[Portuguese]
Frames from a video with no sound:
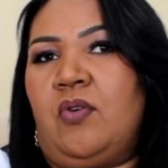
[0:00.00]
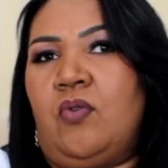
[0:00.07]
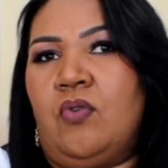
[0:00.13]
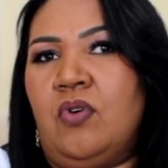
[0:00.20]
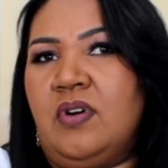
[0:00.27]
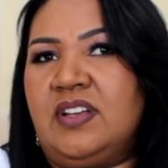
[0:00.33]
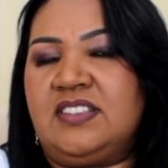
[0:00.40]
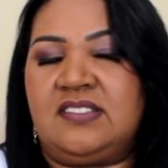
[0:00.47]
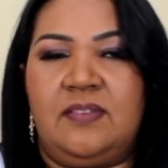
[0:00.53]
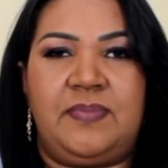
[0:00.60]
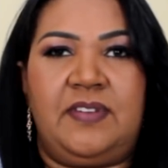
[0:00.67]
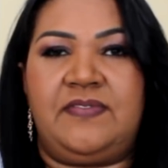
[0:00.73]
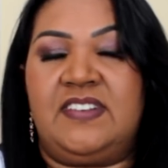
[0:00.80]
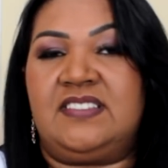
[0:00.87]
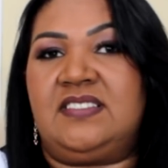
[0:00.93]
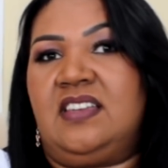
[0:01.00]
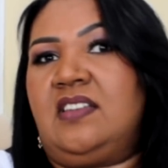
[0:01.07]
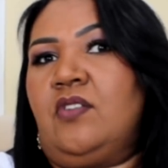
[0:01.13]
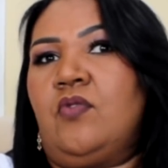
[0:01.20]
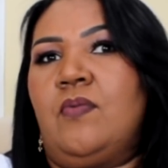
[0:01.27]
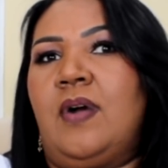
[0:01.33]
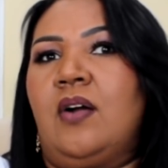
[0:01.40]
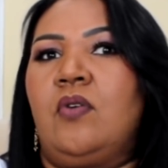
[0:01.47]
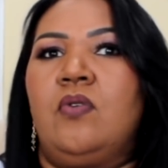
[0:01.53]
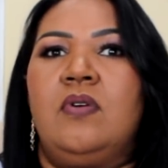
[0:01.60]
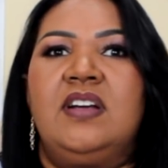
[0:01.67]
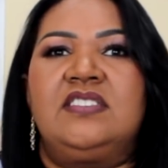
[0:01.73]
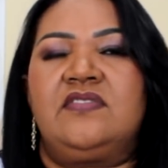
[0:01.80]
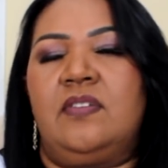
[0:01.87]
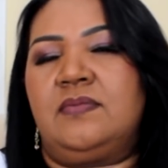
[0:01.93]
coisa, para fazer alguma
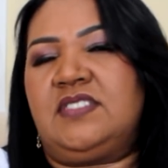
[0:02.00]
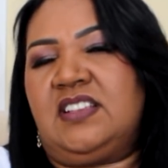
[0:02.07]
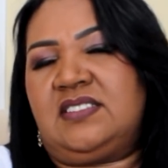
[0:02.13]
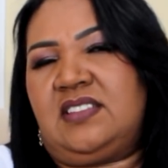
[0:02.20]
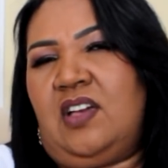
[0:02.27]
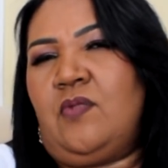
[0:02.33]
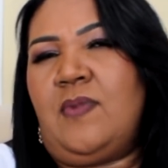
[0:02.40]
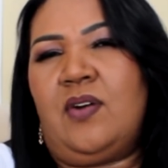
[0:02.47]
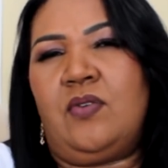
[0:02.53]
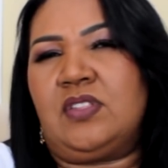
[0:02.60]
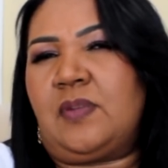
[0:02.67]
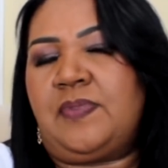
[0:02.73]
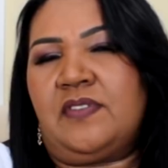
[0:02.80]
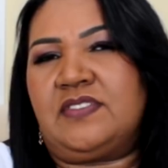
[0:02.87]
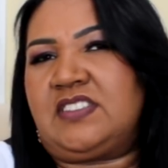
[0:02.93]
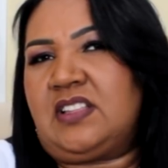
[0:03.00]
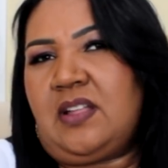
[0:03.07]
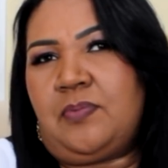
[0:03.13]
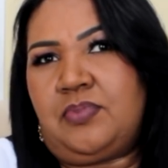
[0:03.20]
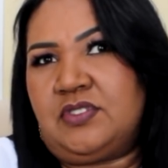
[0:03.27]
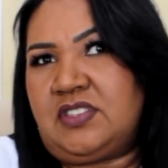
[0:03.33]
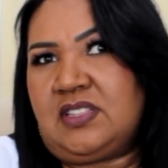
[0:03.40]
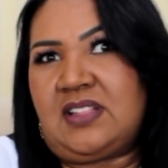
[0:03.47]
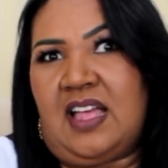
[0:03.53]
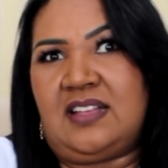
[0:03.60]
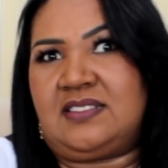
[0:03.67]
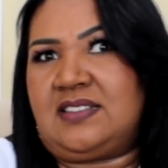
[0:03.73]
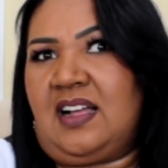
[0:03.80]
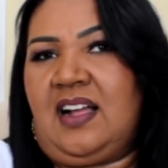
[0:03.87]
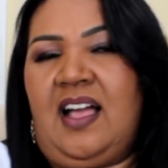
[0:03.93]
coisa, vamos dizer assim, é uma conta para você depositar
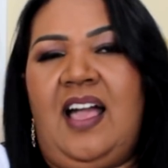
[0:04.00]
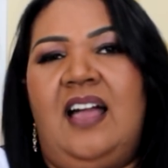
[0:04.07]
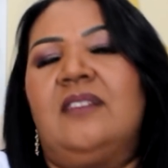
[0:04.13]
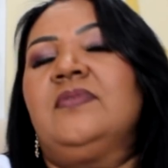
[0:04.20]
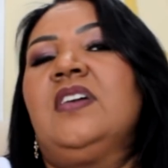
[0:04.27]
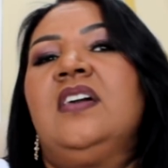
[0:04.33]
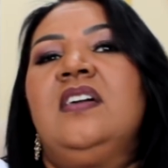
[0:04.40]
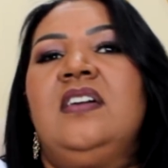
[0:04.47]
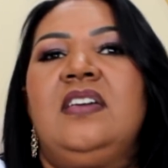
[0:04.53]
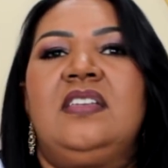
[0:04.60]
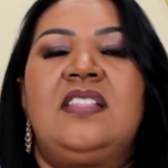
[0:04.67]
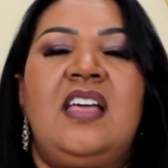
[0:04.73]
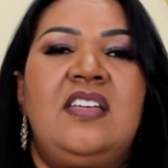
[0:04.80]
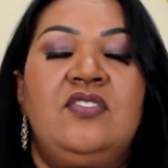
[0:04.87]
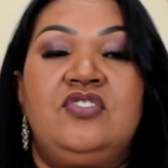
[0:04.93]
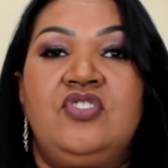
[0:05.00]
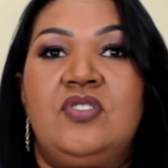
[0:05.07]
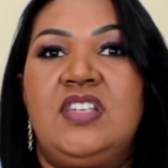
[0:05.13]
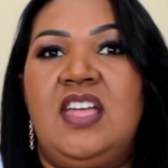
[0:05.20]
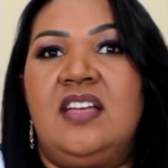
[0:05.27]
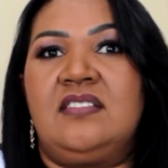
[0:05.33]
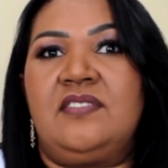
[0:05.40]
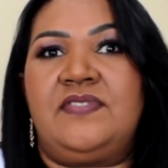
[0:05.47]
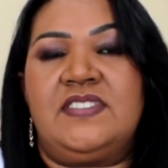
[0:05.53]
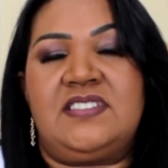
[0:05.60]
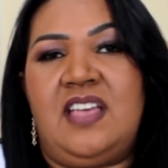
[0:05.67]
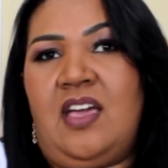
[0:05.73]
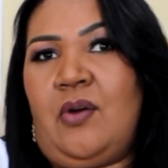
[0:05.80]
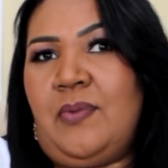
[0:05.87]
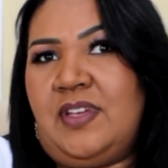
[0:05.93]
e sacar e daí eu te oriento a
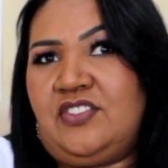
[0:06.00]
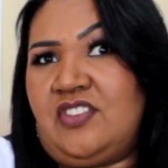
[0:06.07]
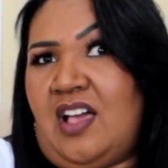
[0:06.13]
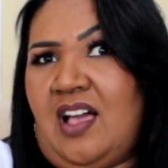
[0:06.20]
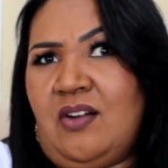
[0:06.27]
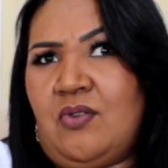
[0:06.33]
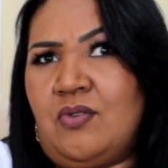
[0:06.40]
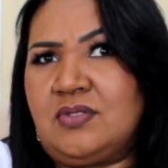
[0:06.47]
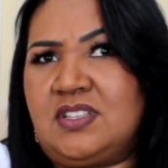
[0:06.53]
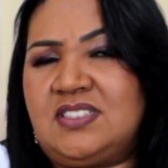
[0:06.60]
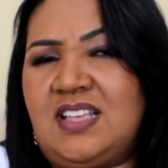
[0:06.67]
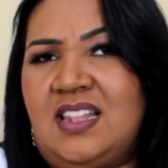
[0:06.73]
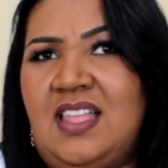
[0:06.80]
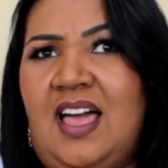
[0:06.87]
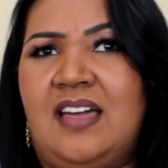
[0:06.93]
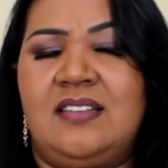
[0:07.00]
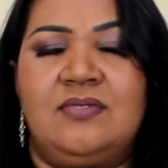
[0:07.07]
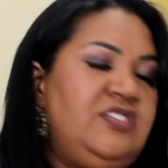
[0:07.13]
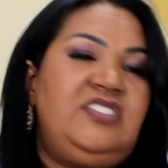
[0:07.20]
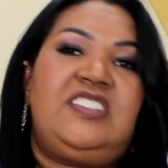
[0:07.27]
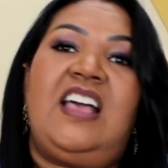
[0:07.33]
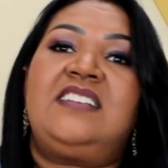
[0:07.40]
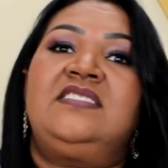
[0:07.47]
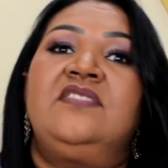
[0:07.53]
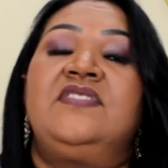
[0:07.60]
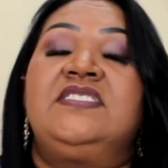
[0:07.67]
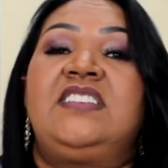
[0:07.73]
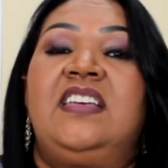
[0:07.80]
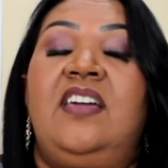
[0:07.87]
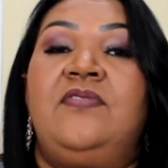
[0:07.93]
fazer realmente a conta salário. Já se
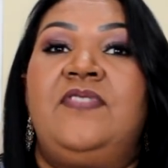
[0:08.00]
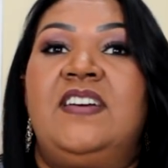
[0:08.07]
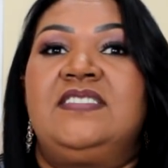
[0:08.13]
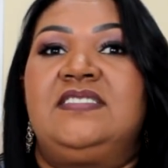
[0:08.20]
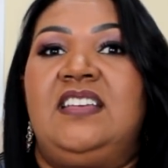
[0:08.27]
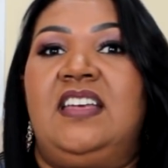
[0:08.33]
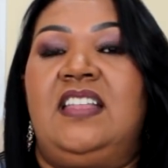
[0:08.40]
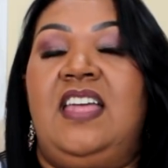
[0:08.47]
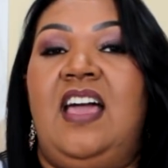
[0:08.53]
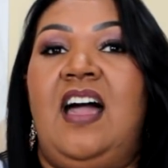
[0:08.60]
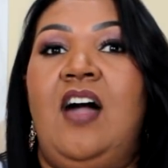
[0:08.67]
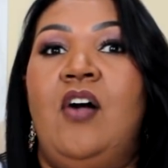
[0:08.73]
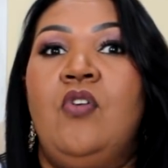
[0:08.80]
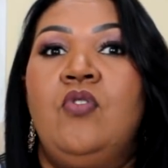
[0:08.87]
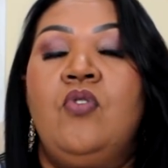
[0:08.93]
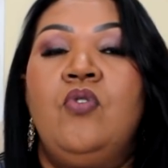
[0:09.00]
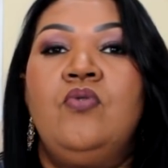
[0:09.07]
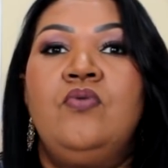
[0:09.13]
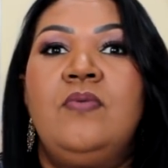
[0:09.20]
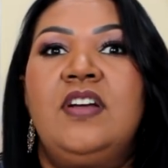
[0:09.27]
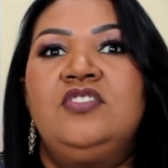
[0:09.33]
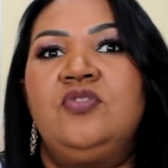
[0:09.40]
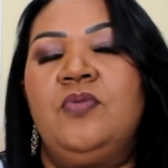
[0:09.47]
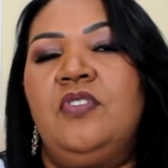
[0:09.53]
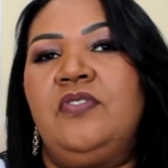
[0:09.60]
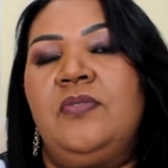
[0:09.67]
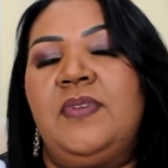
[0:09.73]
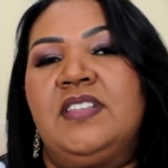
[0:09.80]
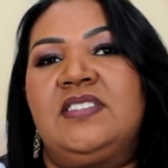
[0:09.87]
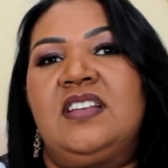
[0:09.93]
você quer fazer, né, algumas
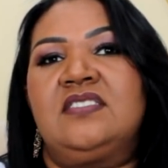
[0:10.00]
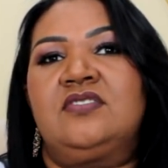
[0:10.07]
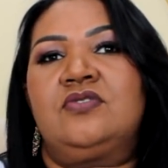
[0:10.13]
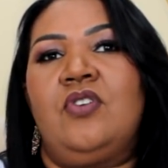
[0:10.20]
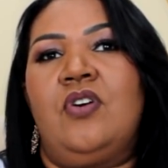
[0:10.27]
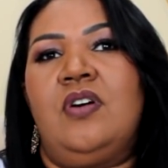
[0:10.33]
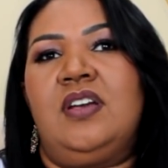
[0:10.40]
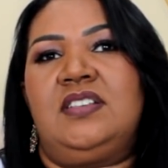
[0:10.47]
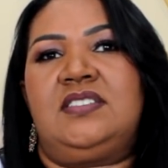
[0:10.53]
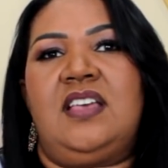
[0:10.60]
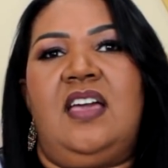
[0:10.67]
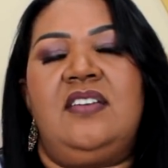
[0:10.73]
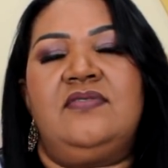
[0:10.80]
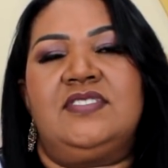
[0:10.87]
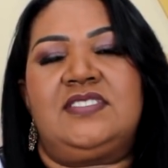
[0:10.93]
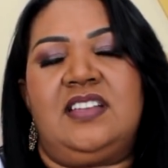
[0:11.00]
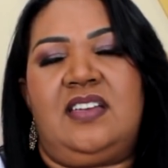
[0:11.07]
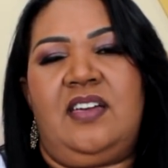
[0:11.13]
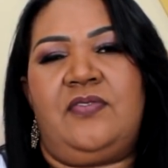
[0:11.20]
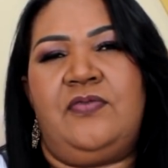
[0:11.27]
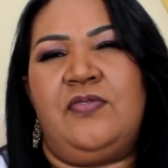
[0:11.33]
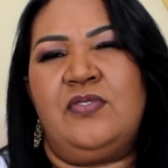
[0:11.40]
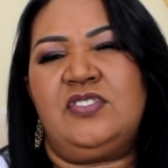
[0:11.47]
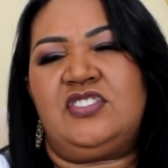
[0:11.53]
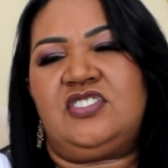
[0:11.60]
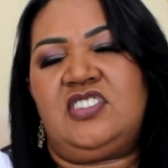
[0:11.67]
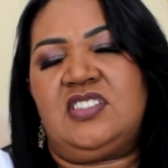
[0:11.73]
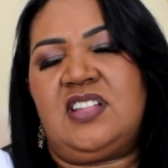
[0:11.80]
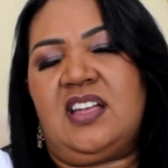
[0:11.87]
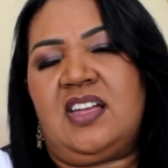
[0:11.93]
movimentações e aí você quer
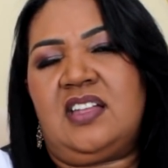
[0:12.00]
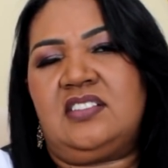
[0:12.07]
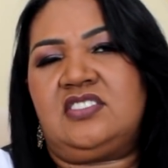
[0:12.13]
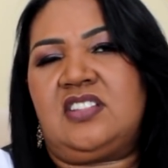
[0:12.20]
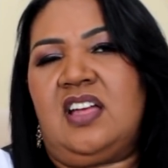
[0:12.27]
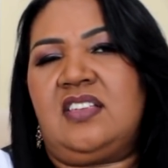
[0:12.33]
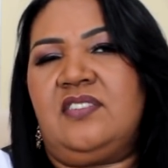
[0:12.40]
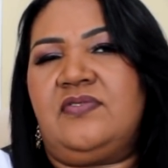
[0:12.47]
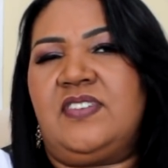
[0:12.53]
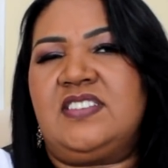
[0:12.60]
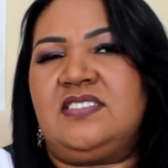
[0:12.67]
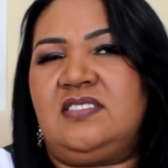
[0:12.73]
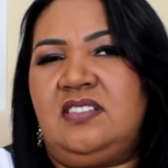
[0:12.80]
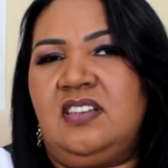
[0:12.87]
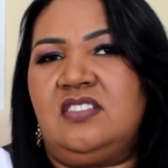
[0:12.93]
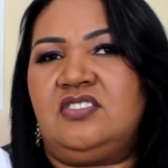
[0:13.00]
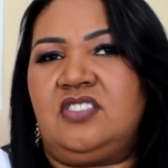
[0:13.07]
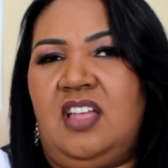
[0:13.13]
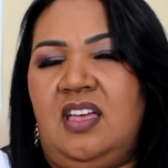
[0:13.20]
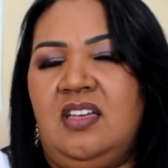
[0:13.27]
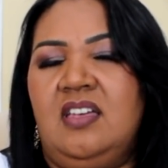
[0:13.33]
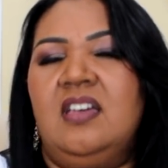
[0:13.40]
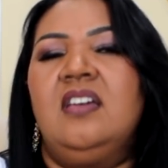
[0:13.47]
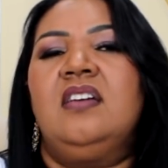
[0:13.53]
fugir daquelas tarifazinhas, né,